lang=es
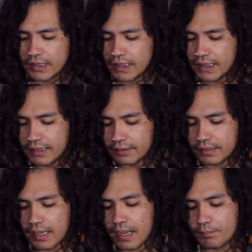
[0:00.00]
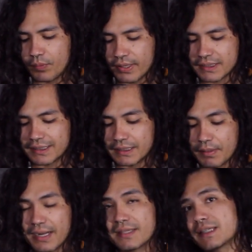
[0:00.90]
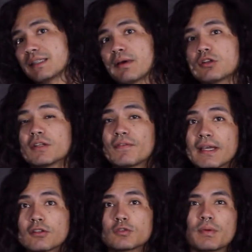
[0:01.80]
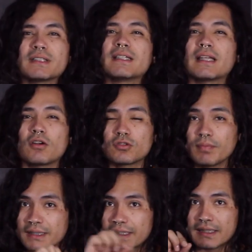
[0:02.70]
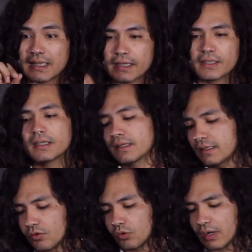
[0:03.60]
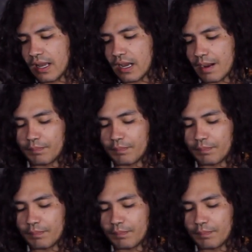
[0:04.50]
y Puedes activar y desactivar los efectos, puedes editarlos más a detalle con una